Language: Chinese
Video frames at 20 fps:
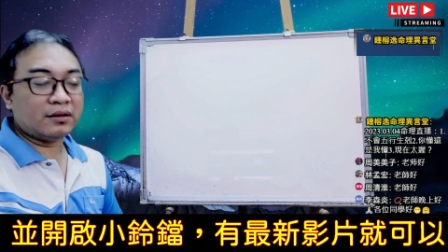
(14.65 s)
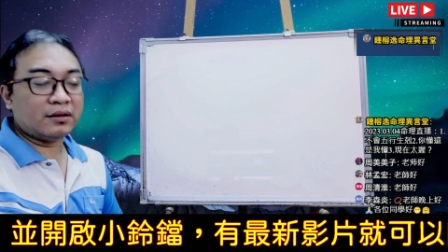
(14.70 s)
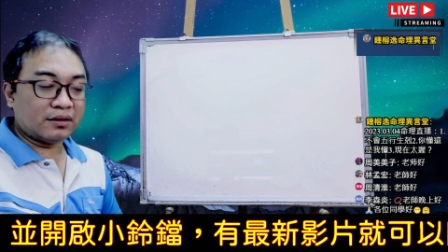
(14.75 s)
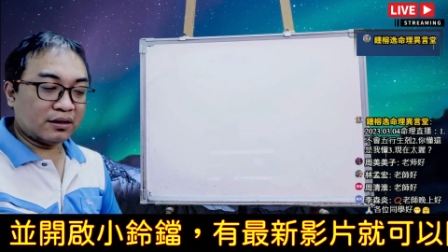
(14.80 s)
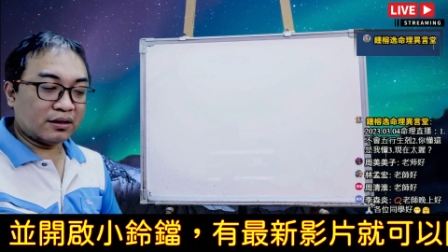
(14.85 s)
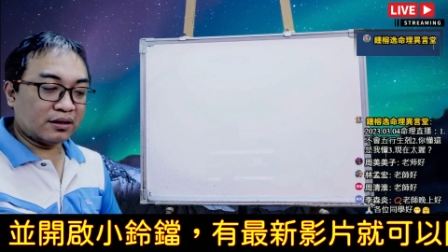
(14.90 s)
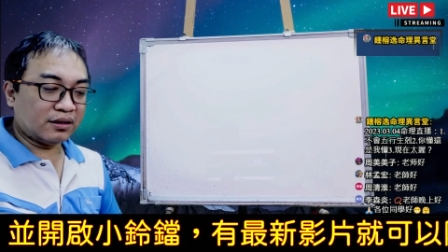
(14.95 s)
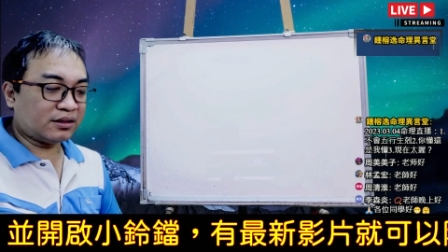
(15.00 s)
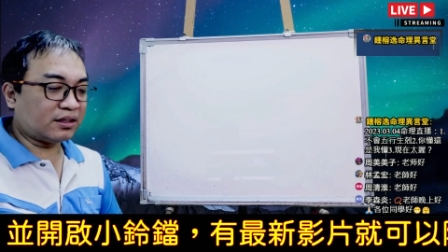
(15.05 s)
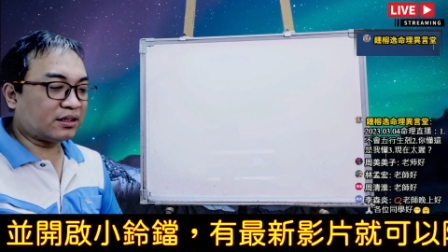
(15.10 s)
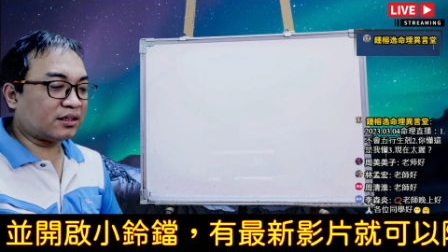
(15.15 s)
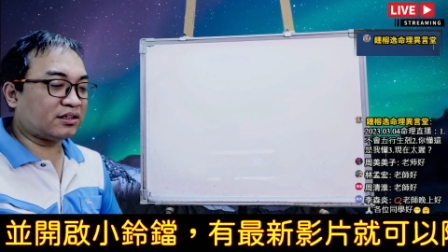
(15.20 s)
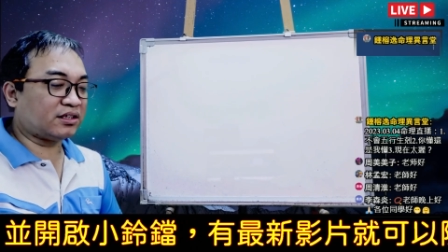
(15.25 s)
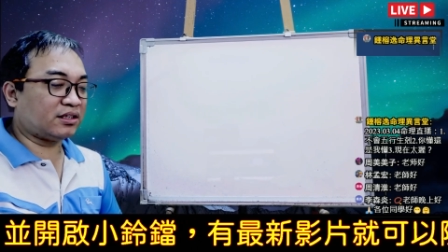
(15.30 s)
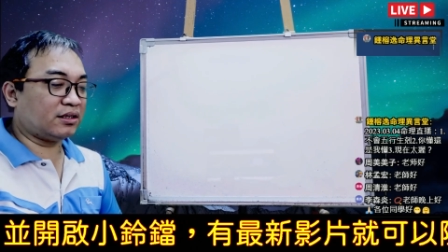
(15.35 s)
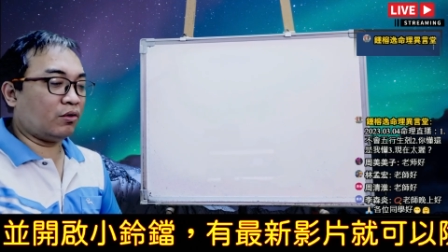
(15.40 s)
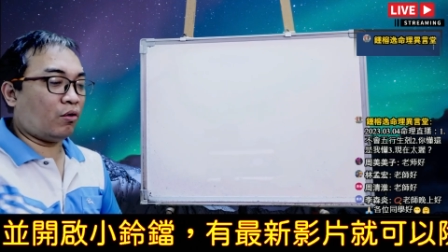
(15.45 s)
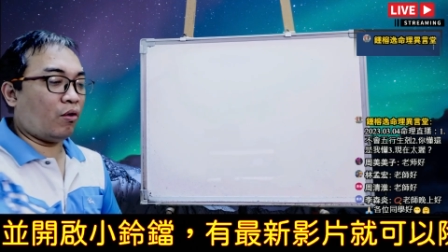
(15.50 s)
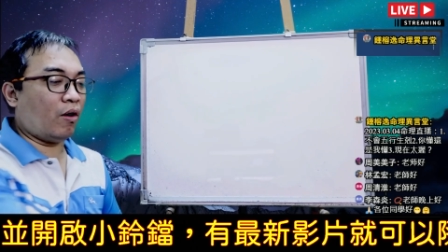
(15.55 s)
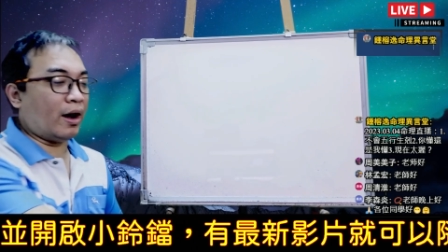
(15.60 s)
而这个
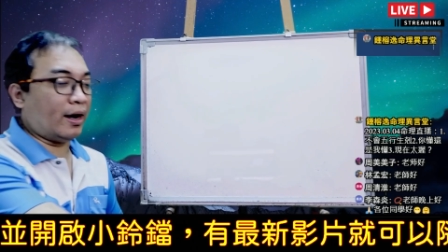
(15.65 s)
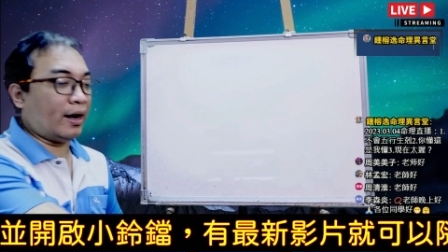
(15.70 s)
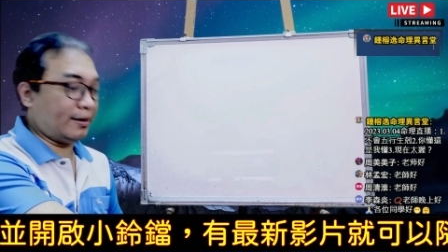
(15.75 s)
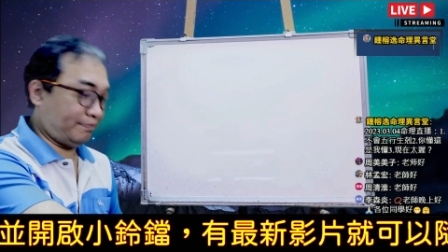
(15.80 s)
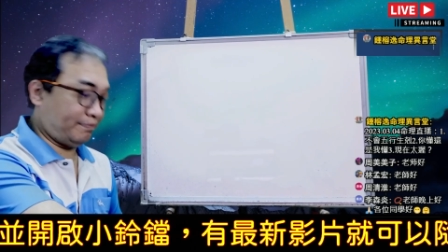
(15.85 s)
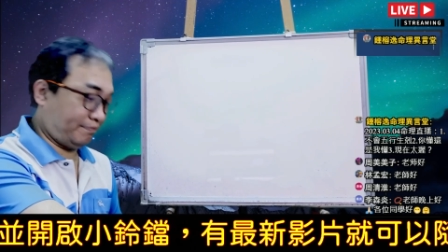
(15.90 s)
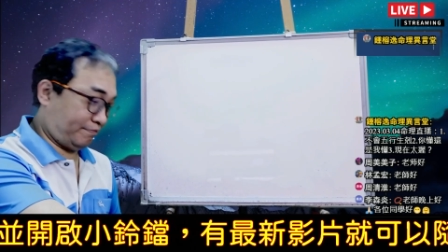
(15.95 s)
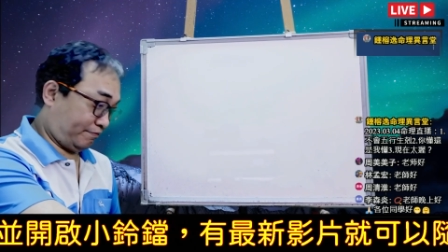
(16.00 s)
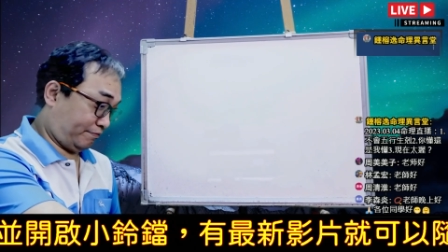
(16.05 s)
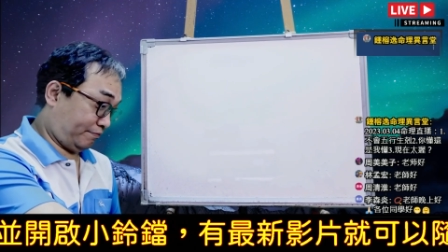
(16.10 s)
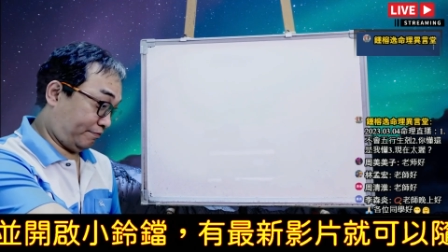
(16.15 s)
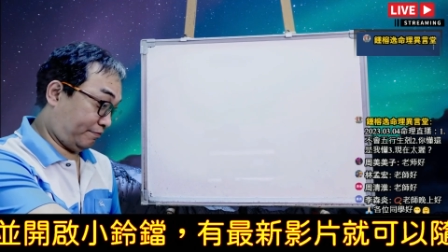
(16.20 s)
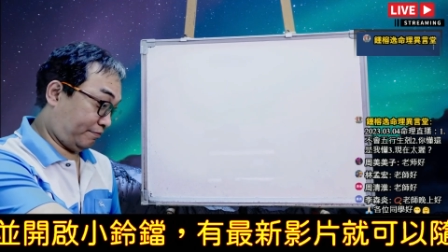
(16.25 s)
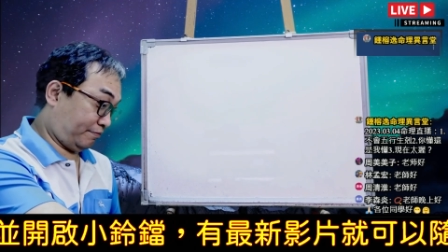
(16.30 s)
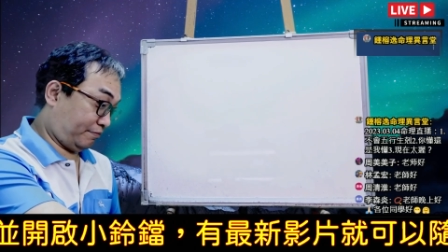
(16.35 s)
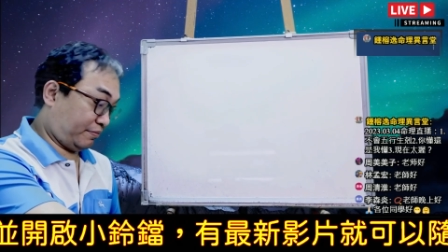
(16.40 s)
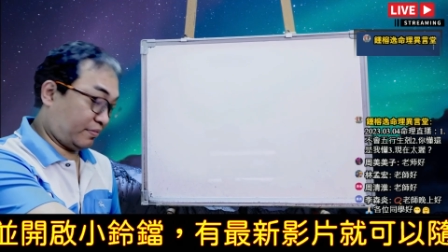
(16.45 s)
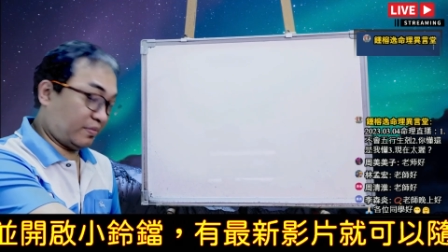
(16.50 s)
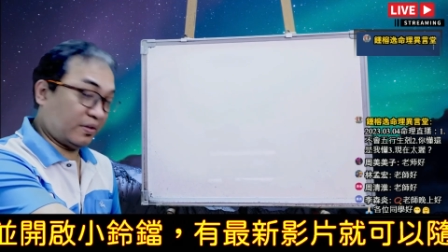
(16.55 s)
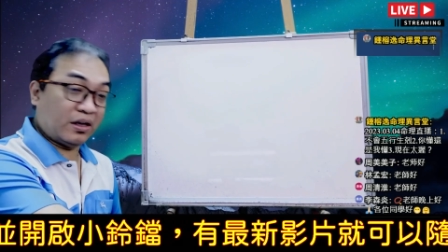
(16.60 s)
情况啊，
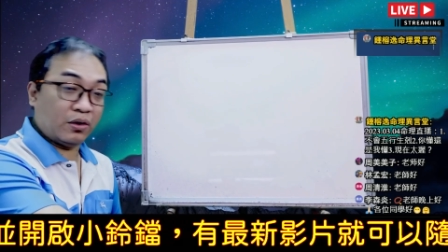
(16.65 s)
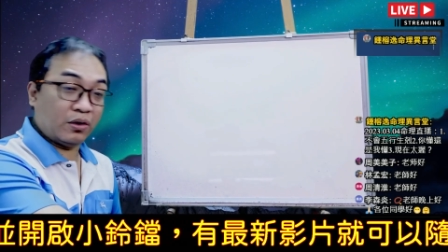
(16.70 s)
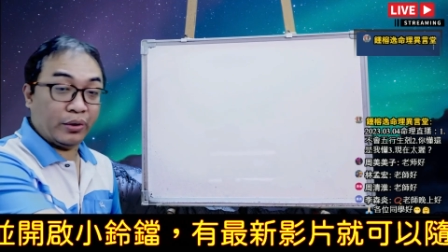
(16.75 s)
各